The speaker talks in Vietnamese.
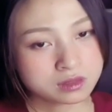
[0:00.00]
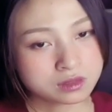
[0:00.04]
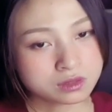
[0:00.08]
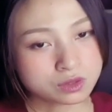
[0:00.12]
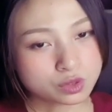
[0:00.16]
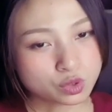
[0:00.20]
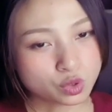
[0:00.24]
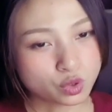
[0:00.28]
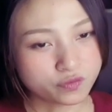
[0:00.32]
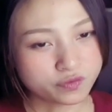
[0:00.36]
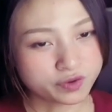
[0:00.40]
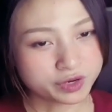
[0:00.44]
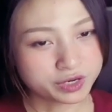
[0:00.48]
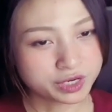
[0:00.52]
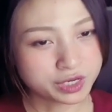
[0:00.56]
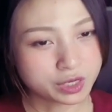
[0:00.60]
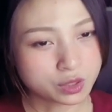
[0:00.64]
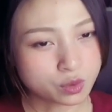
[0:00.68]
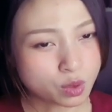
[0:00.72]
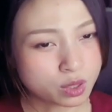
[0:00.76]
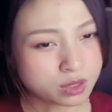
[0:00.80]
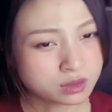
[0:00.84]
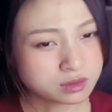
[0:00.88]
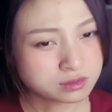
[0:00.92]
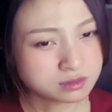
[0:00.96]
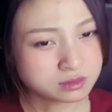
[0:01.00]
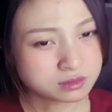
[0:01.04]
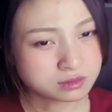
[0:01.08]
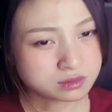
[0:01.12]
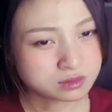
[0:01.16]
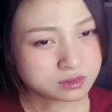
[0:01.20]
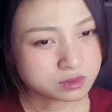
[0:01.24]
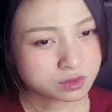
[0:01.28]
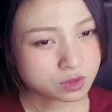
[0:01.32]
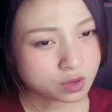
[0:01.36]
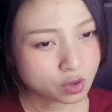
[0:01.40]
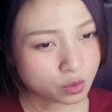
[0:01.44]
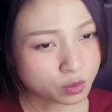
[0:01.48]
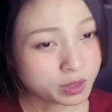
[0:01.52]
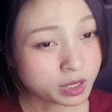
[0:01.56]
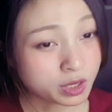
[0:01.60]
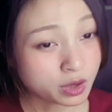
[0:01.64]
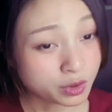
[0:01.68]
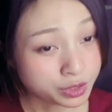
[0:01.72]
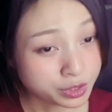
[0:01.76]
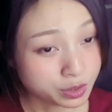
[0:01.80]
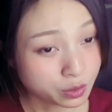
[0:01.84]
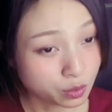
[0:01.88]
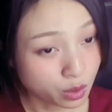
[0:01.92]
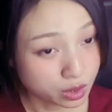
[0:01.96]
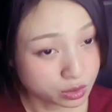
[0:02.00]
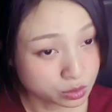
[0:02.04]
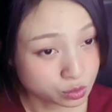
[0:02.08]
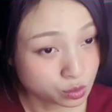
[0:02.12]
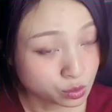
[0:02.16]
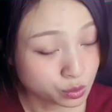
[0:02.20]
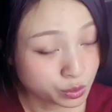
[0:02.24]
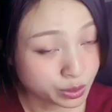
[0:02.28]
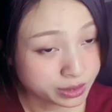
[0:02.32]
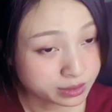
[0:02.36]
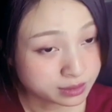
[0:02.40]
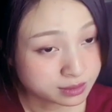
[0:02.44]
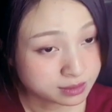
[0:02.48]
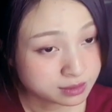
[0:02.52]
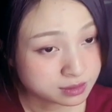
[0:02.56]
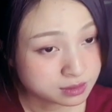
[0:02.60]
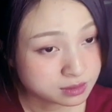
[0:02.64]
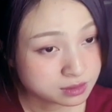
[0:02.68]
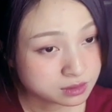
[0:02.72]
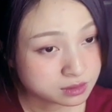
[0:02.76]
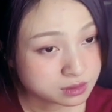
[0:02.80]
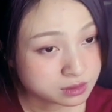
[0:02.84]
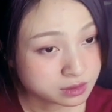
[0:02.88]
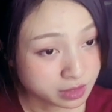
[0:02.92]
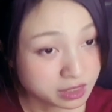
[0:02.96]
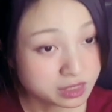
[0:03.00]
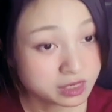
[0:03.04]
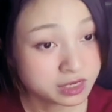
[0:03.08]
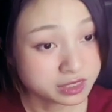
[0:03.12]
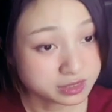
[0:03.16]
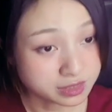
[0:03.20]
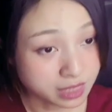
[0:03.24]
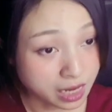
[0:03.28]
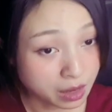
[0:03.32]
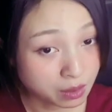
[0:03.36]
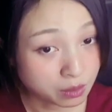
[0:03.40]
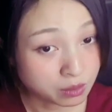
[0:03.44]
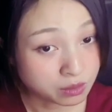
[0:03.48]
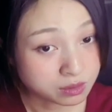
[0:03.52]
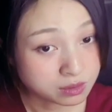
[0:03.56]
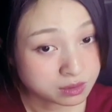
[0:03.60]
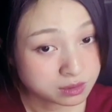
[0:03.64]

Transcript: đối với đế quân cũng là có hiệu quả tu luyện đế linh thảo